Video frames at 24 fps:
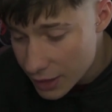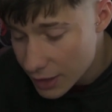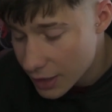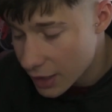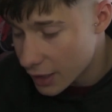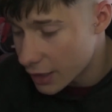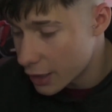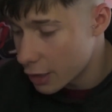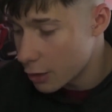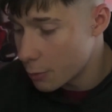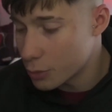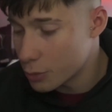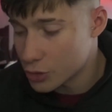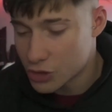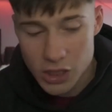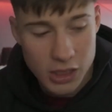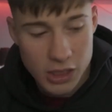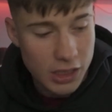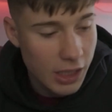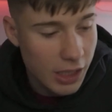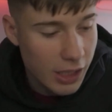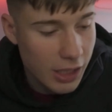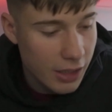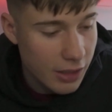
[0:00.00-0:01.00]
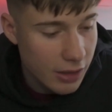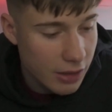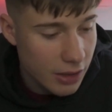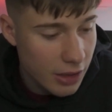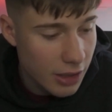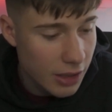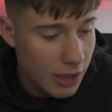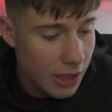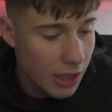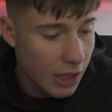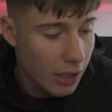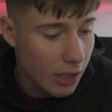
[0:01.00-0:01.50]
quiero apoyar en
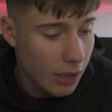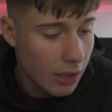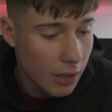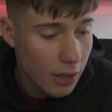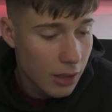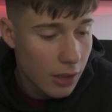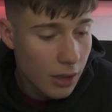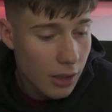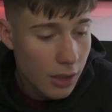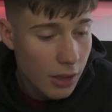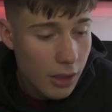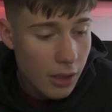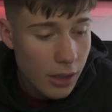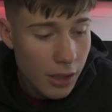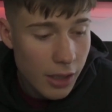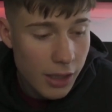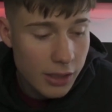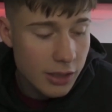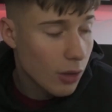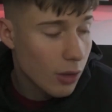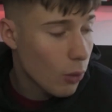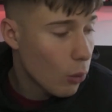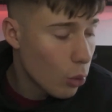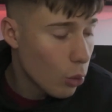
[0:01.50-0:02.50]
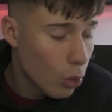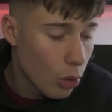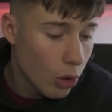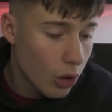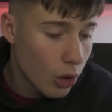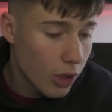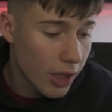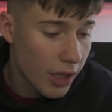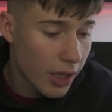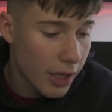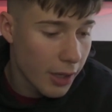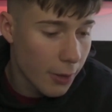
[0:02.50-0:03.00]
Argentina. Y te juro
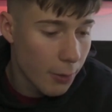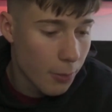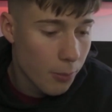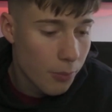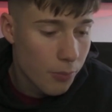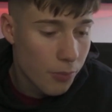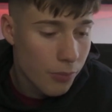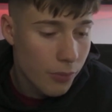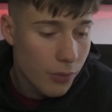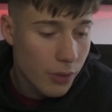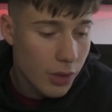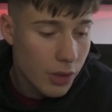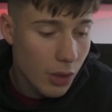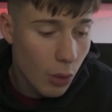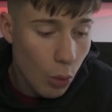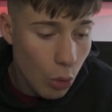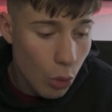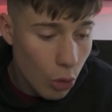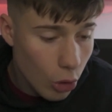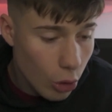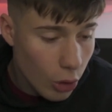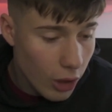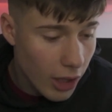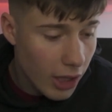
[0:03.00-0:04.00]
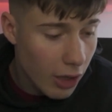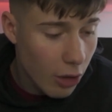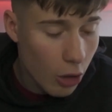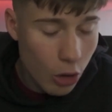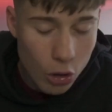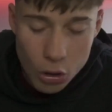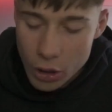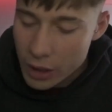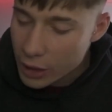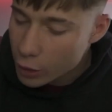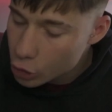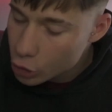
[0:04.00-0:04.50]
que, te juro que
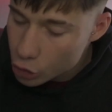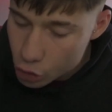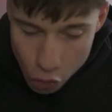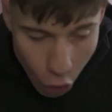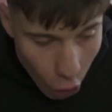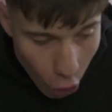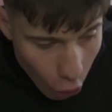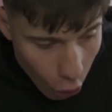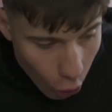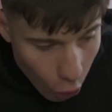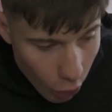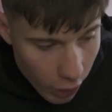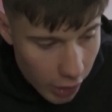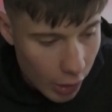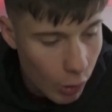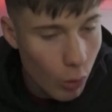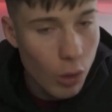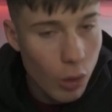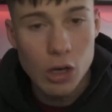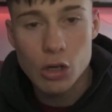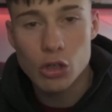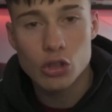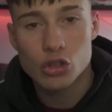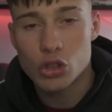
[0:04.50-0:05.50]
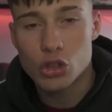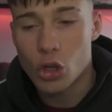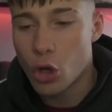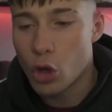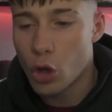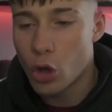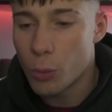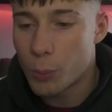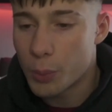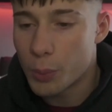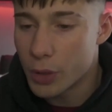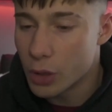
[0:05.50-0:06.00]
hago, hago todo, eh, lo hago
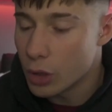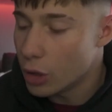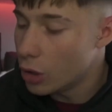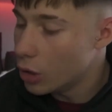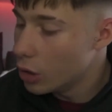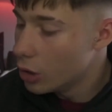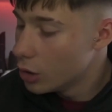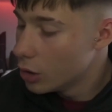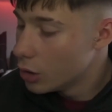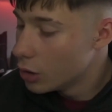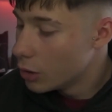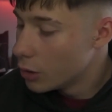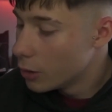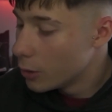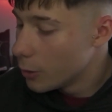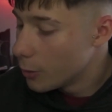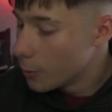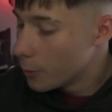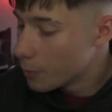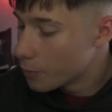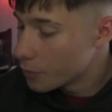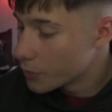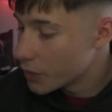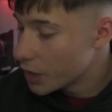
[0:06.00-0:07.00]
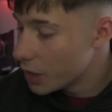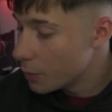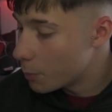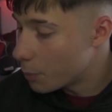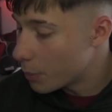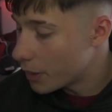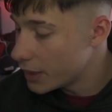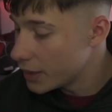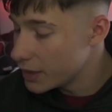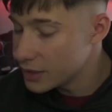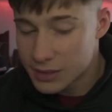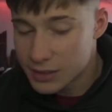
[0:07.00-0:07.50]
todo, pero el
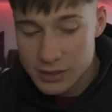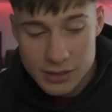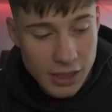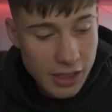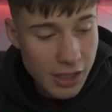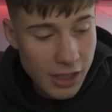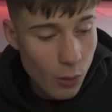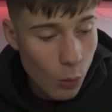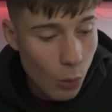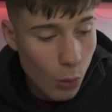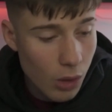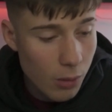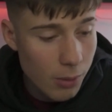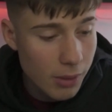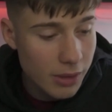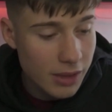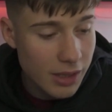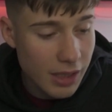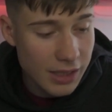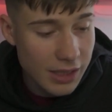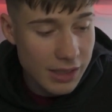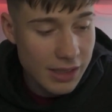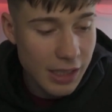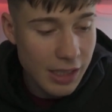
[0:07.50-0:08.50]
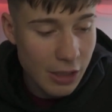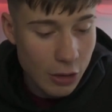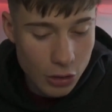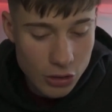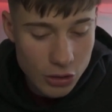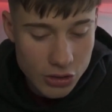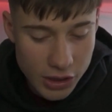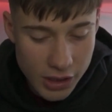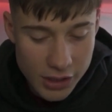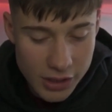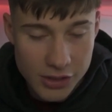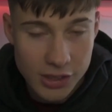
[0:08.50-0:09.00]
país te devuelve tantas
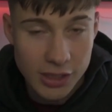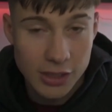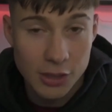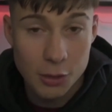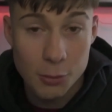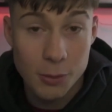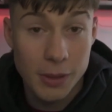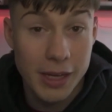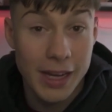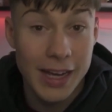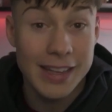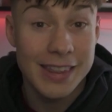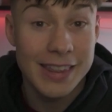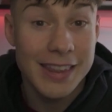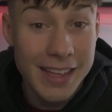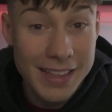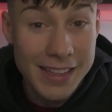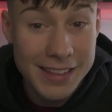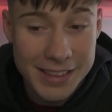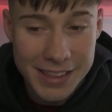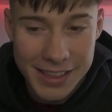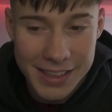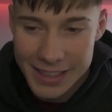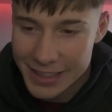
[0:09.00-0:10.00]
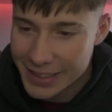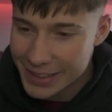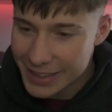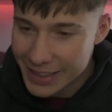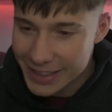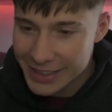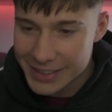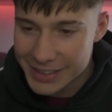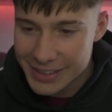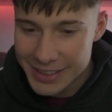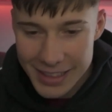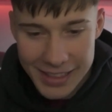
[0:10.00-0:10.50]
cosas diciéndome, andate,
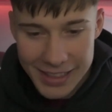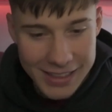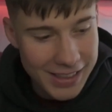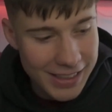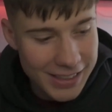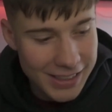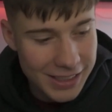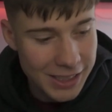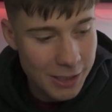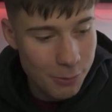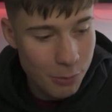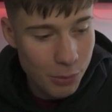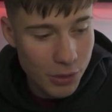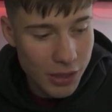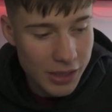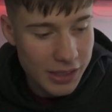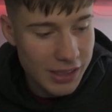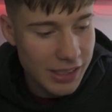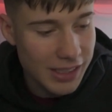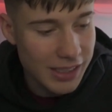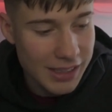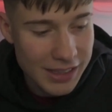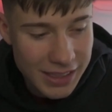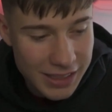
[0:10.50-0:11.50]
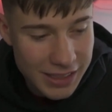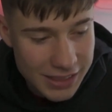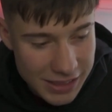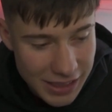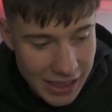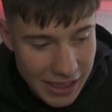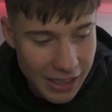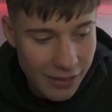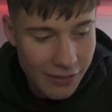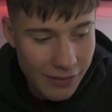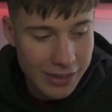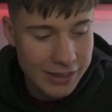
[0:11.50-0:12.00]
andate, andate, te pone tantas
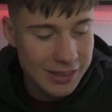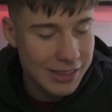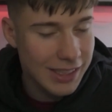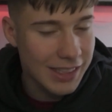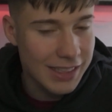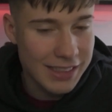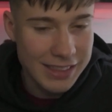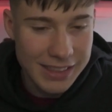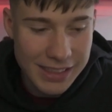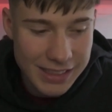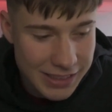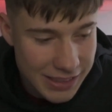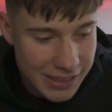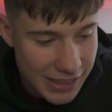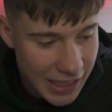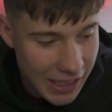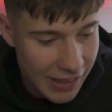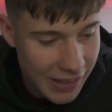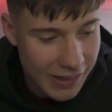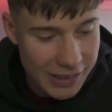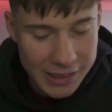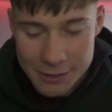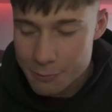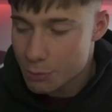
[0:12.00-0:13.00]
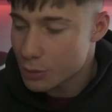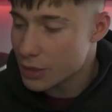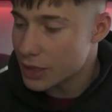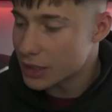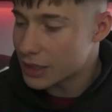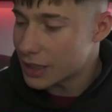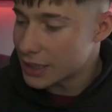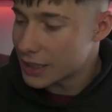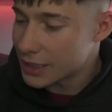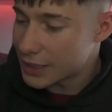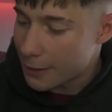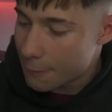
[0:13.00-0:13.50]
trabas, tantas trabas, te pone
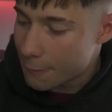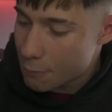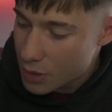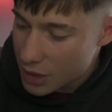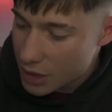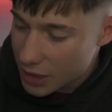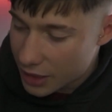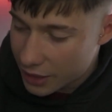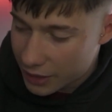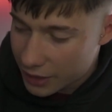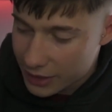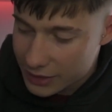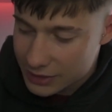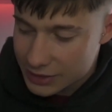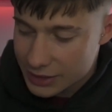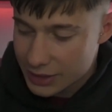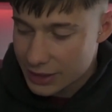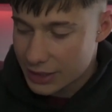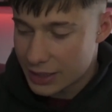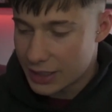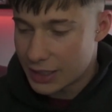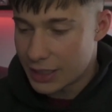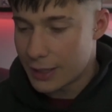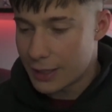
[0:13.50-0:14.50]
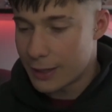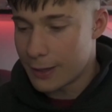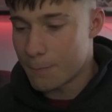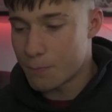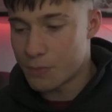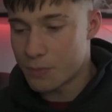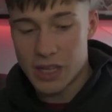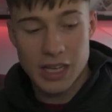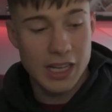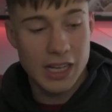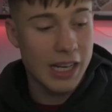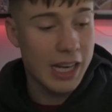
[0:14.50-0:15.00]
tantas mierdas
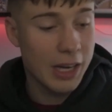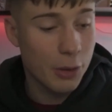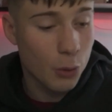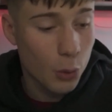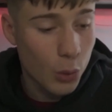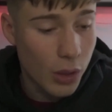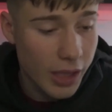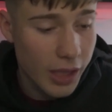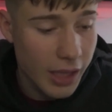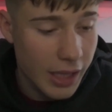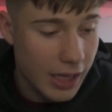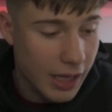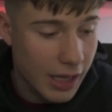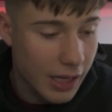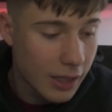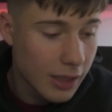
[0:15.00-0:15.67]
en, la rueda